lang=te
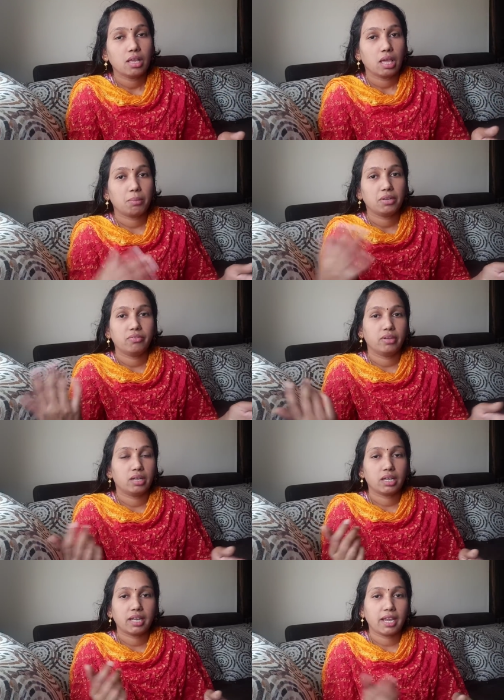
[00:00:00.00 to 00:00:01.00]
ఏమైనా
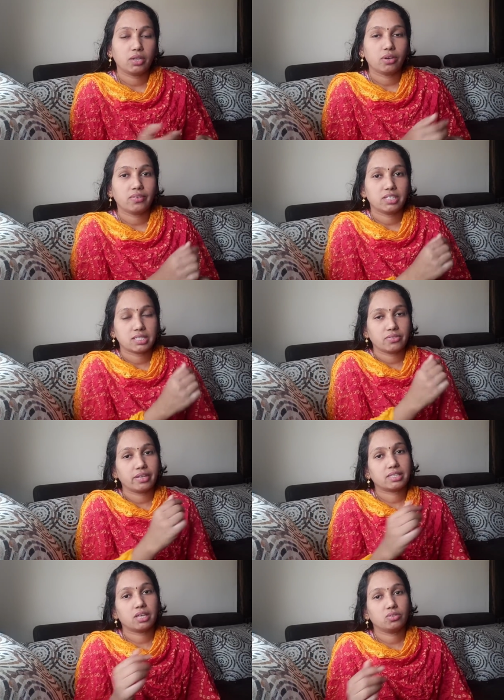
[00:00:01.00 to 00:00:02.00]
అంటే డైట్ అవి చేస్తే
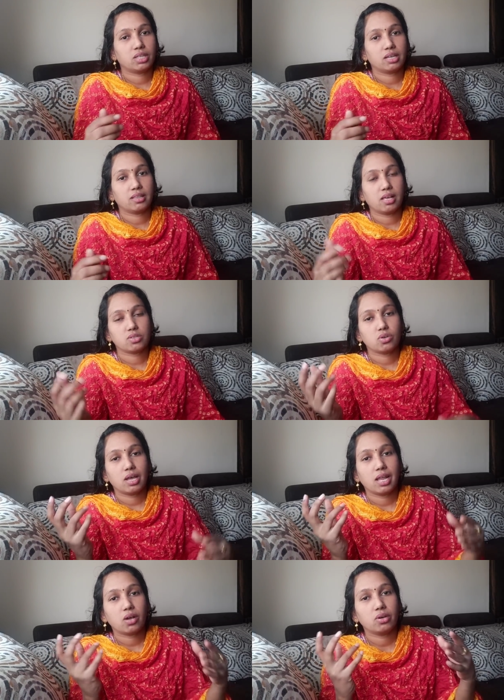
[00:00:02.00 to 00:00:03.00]
వెయిట్ తగ్గుతారు కదా సో
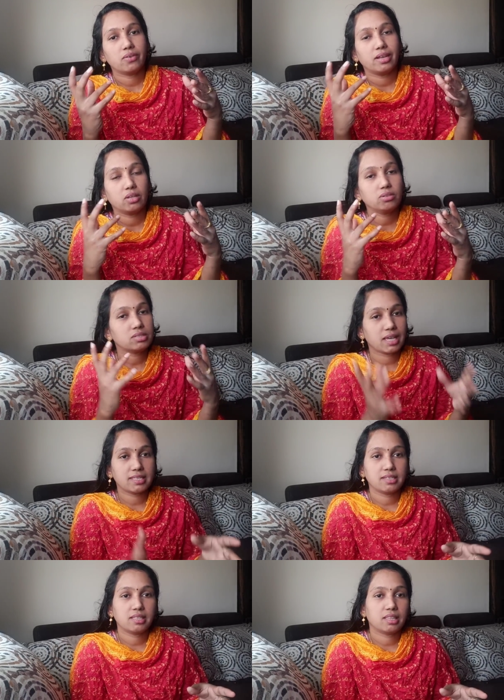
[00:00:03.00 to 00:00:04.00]
అలా కూడా వాళ్ళకు
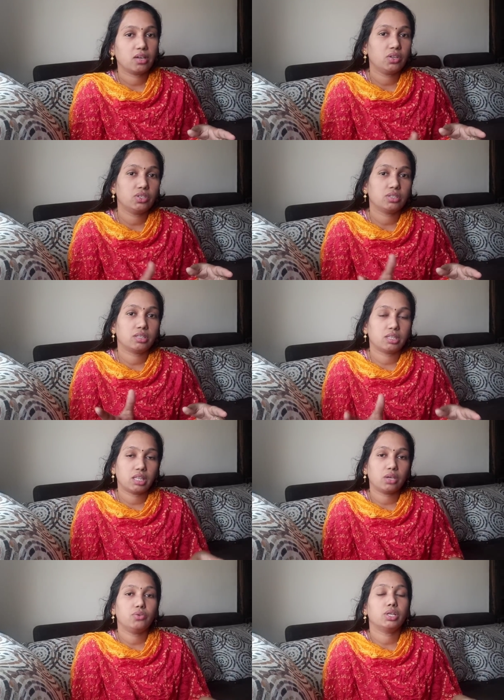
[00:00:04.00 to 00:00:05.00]
సైజ్ అనేది తగ్గి
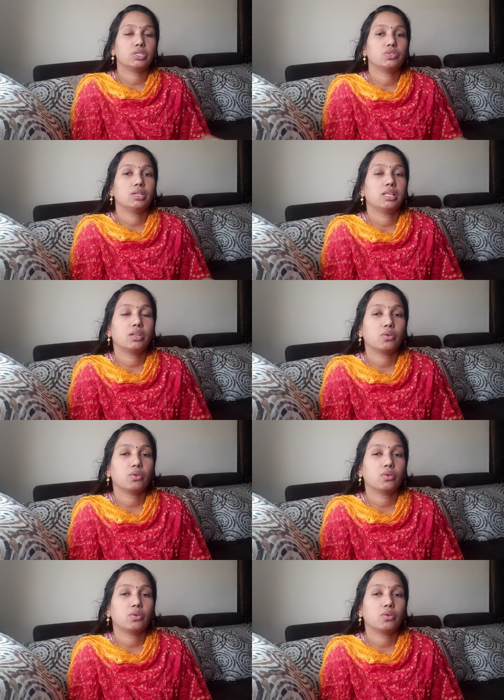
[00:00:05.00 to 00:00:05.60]
తగ్గి ఉండొచ్చు లేదంటే